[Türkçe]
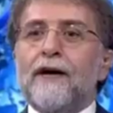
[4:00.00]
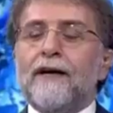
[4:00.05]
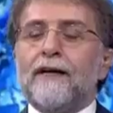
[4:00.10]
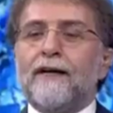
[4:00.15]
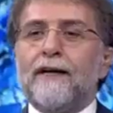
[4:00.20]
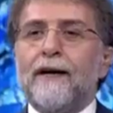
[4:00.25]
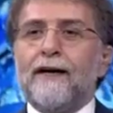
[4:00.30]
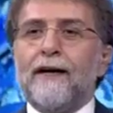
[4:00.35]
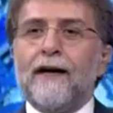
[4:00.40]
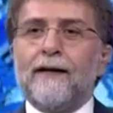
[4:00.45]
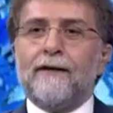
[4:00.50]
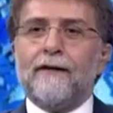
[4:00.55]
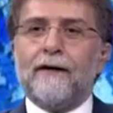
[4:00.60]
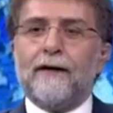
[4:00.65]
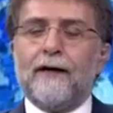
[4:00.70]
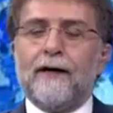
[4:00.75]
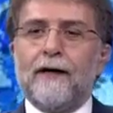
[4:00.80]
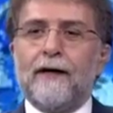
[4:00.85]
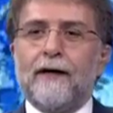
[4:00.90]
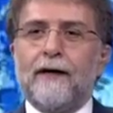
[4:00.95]
Kenan
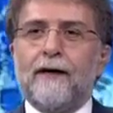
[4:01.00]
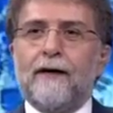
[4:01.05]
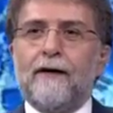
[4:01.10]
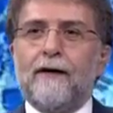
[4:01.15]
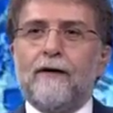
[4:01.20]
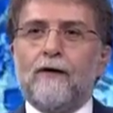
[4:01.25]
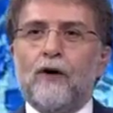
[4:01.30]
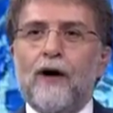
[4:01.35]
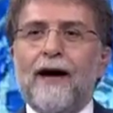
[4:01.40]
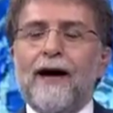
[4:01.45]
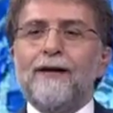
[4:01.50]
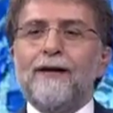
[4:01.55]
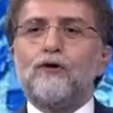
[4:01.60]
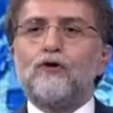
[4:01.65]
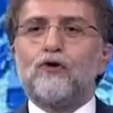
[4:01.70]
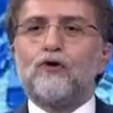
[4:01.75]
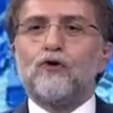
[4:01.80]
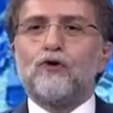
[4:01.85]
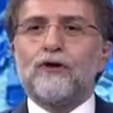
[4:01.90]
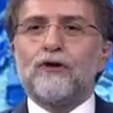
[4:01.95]
e, her
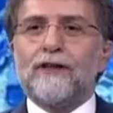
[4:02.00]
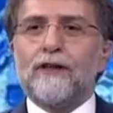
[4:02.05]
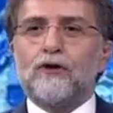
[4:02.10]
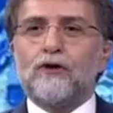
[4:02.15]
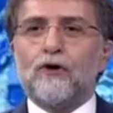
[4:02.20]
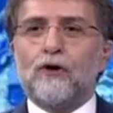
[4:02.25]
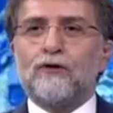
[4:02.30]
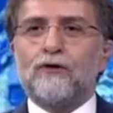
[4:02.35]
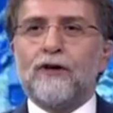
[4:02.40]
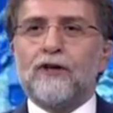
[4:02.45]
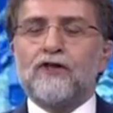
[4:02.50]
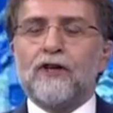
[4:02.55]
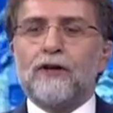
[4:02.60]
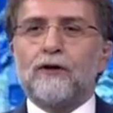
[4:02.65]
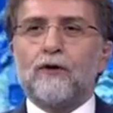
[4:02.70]
üçünüze de çok teşekkür